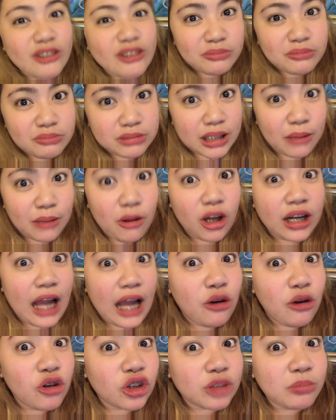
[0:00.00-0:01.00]
Tama,
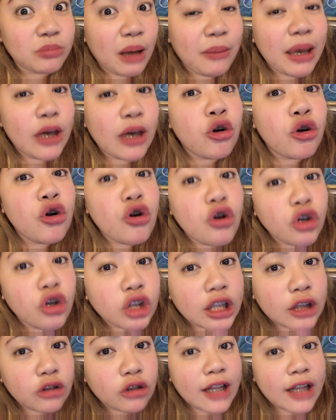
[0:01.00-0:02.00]
naungot mamay. Uungot
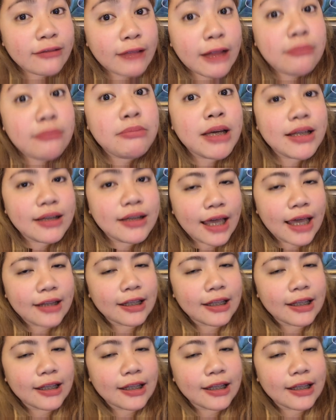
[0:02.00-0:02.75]
ito ng 10 BD kay Ate